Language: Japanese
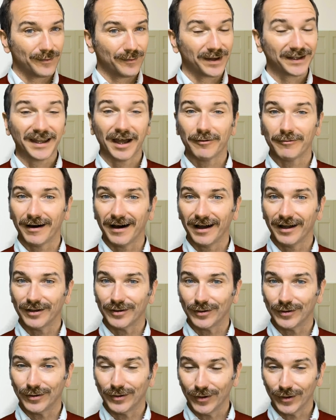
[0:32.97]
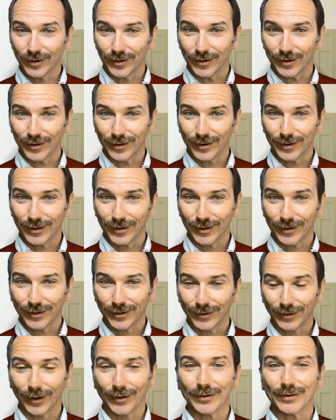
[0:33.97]
または de
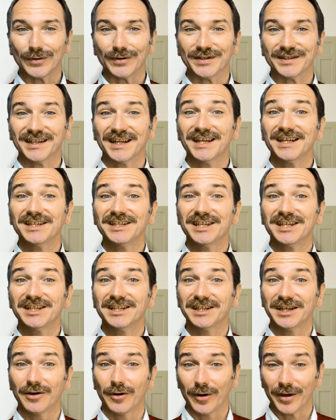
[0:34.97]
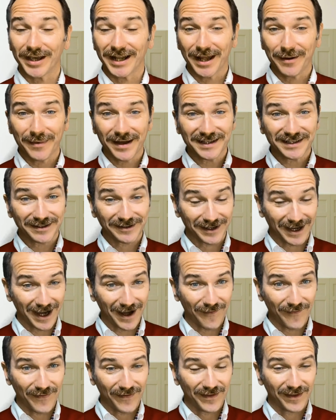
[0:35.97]
という前置詞を入れます
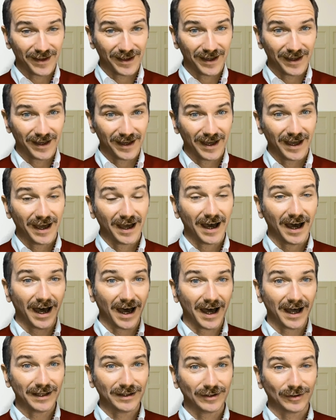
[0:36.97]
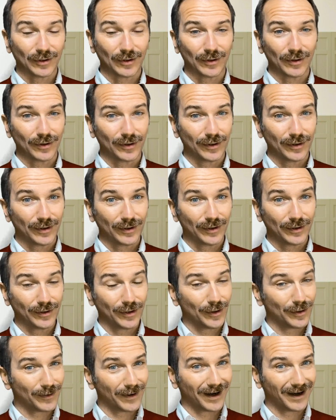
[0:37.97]
が、あと
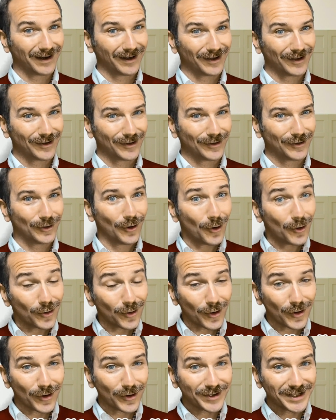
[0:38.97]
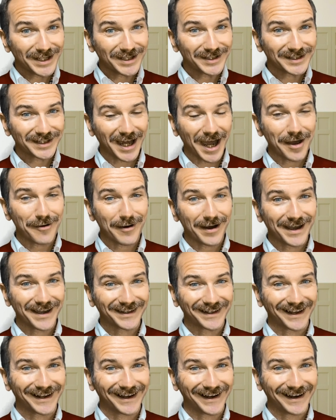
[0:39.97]
de はどのように使い分
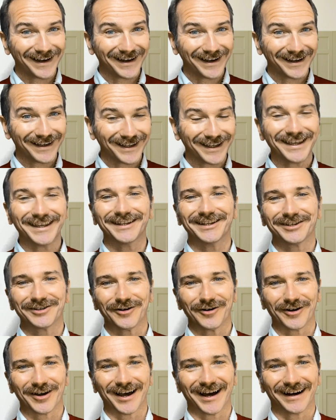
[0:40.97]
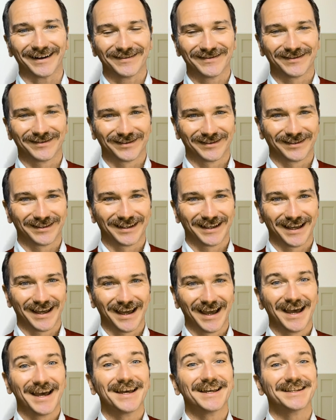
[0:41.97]
けたらいいでしょうか
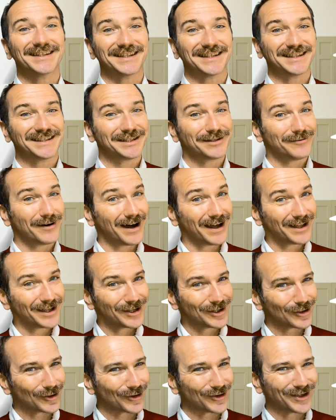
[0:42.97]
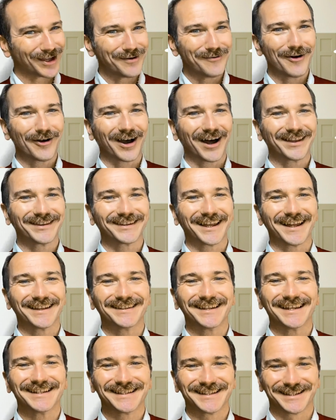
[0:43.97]
実はとっても簡
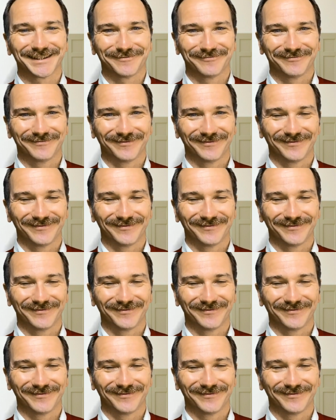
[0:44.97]
単です。